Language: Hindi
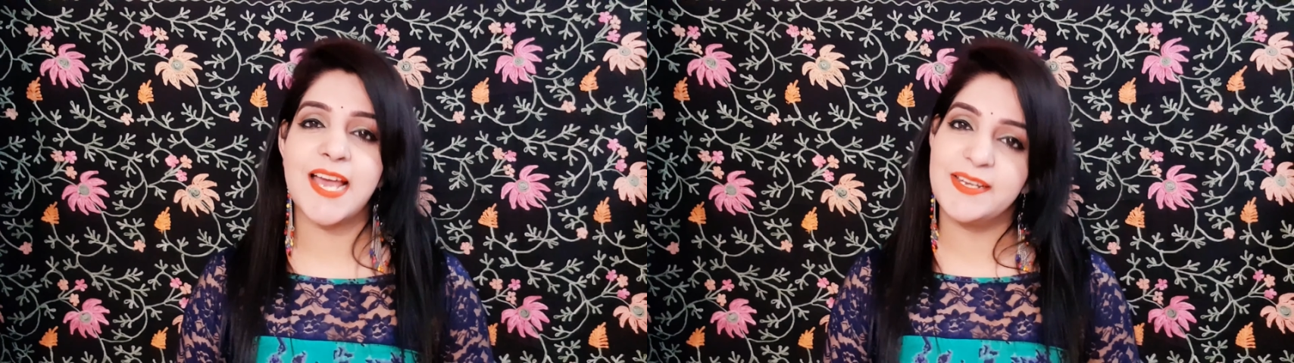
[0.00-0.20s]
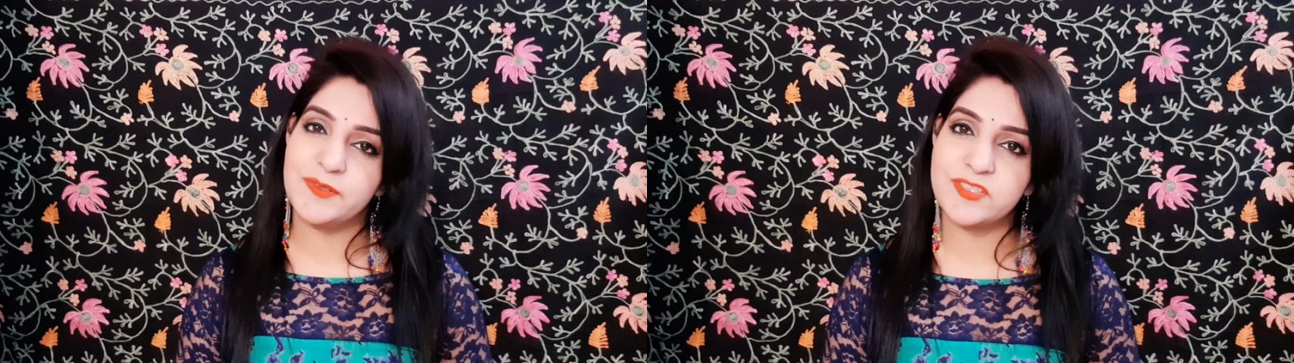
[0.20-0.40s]

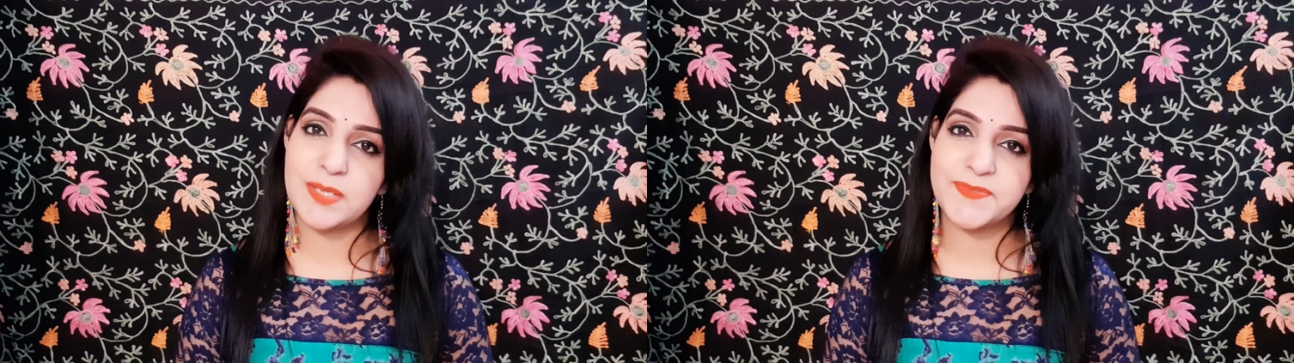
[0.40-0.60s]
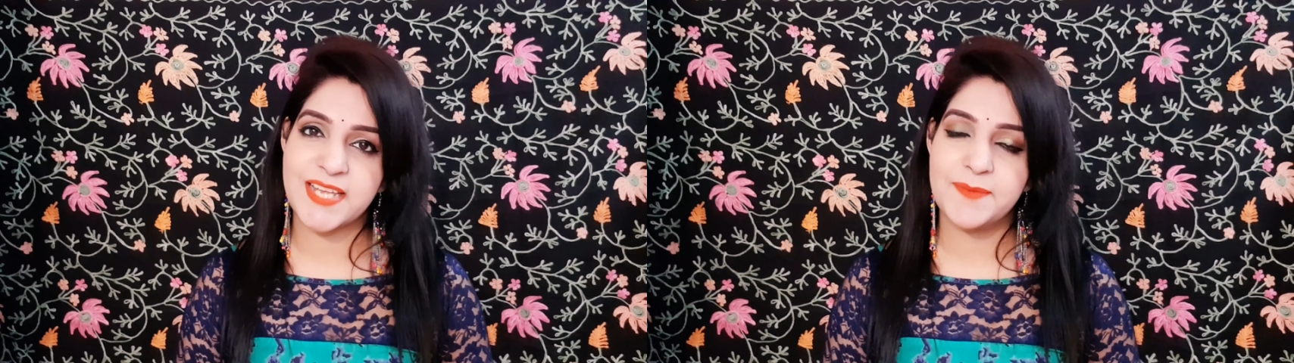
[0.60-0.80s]
चैनल को
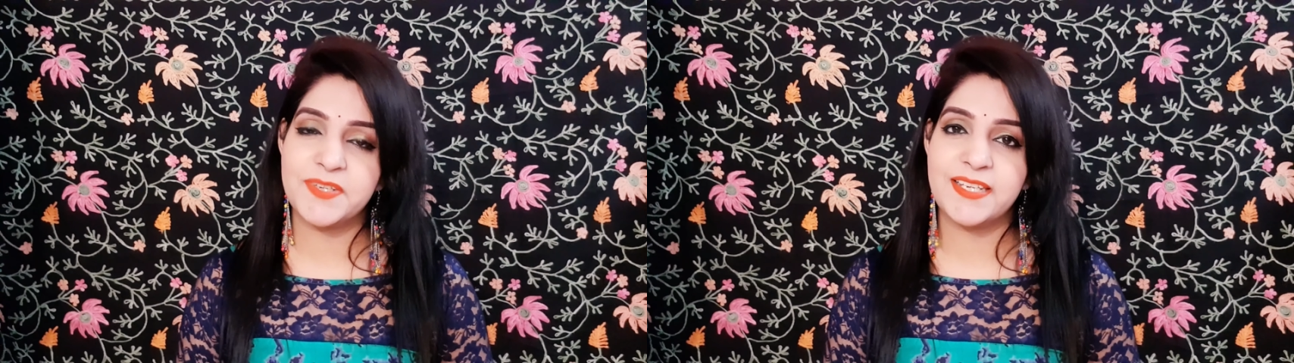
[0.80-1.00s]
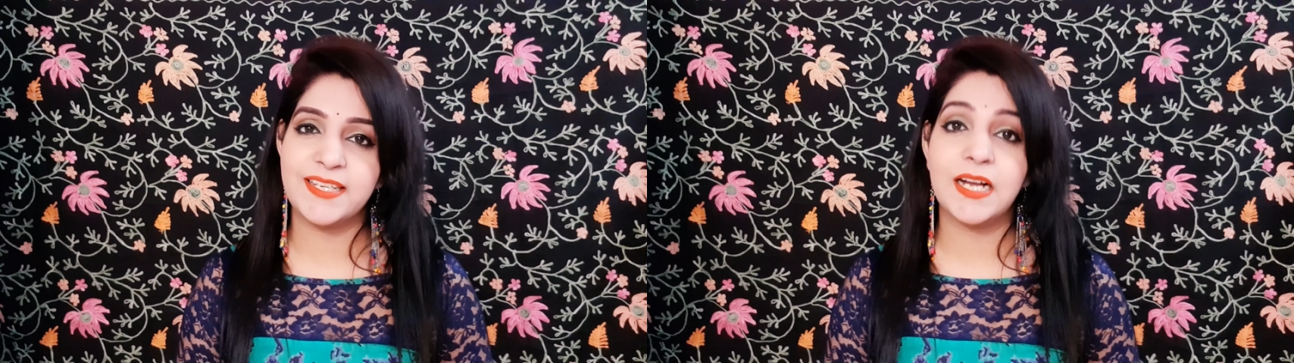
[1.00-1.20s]
सब्सक्राइब
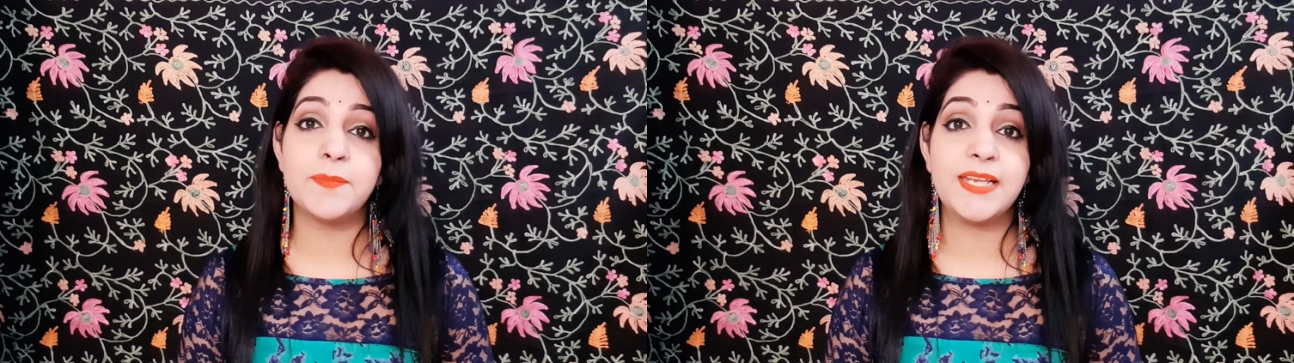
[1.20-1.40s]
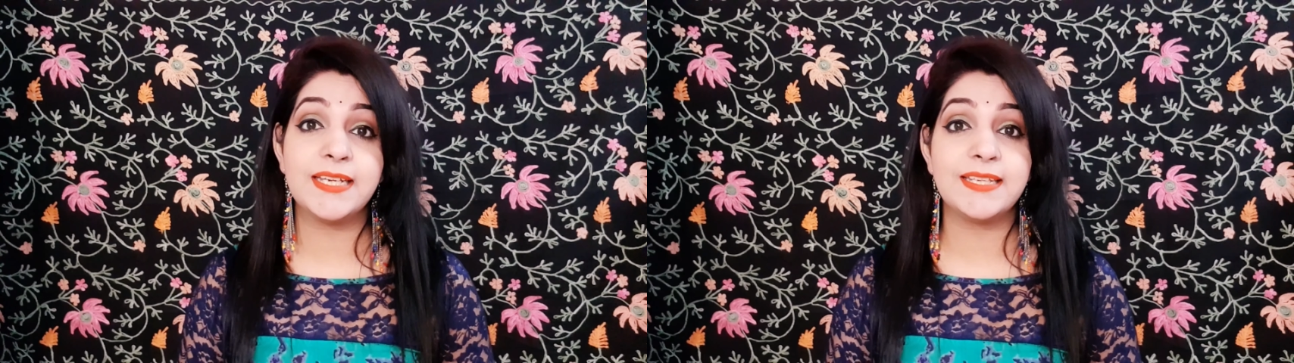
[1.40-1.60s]
करिएगा
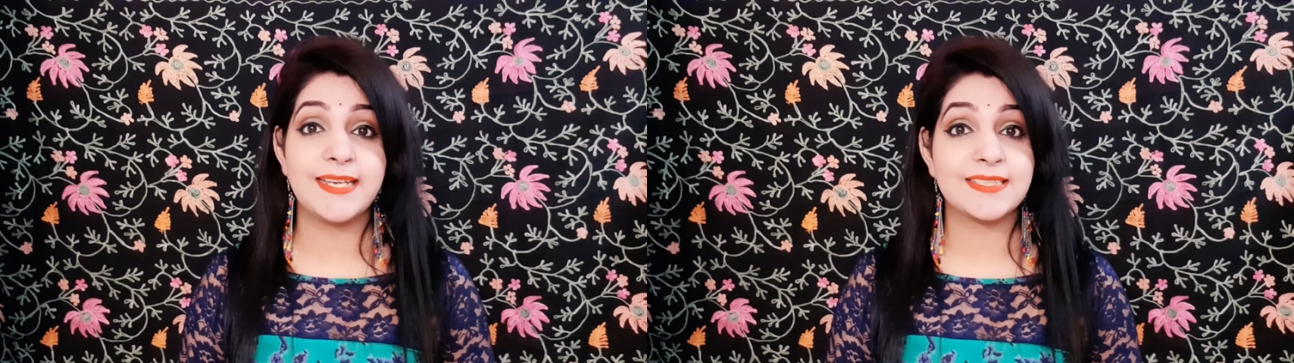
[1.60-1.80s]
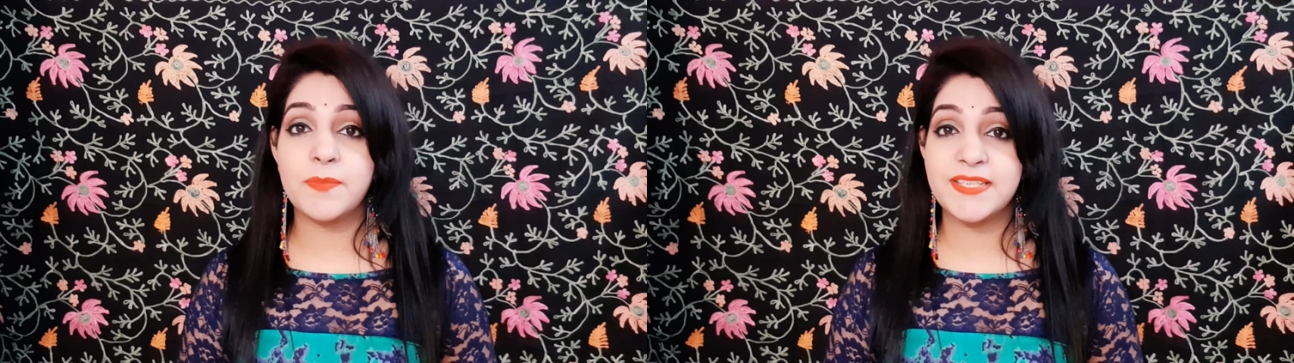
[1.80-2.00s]
मिलेंगे
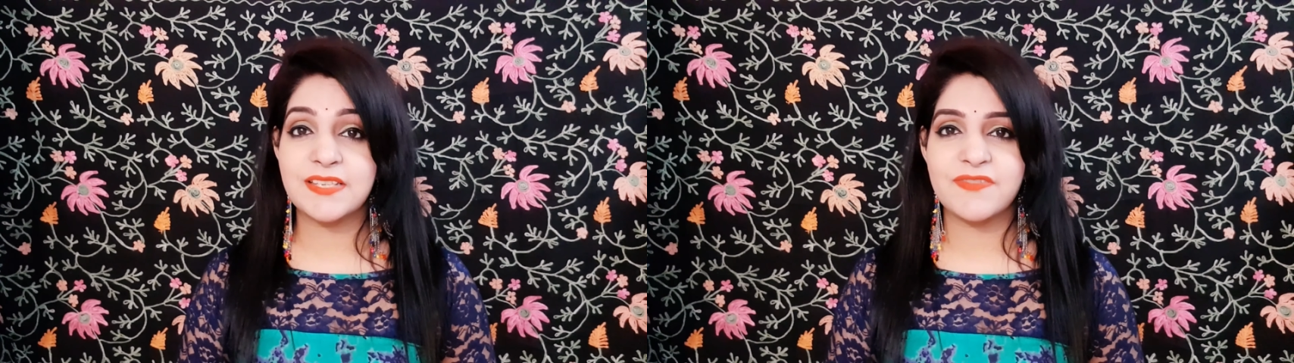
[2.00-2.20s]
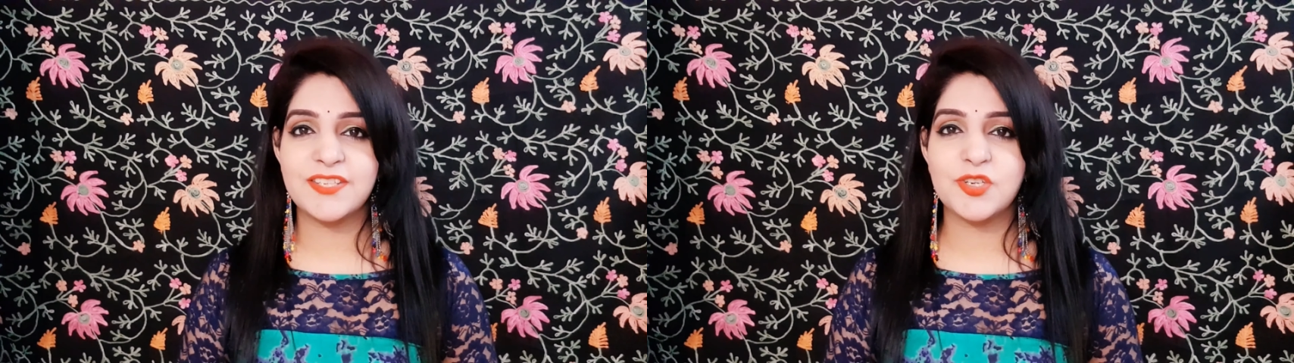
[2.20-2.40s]
नेक्स्ट
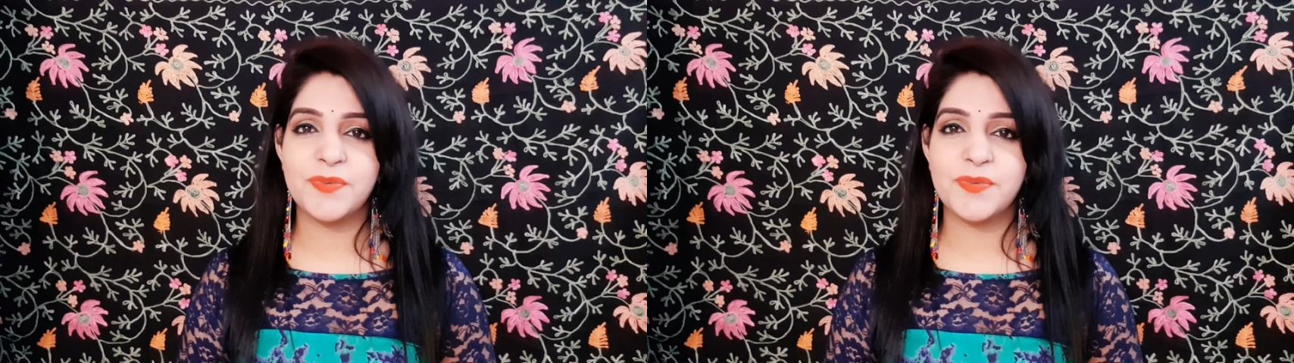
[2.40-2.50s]
अमेजिंग वीडियो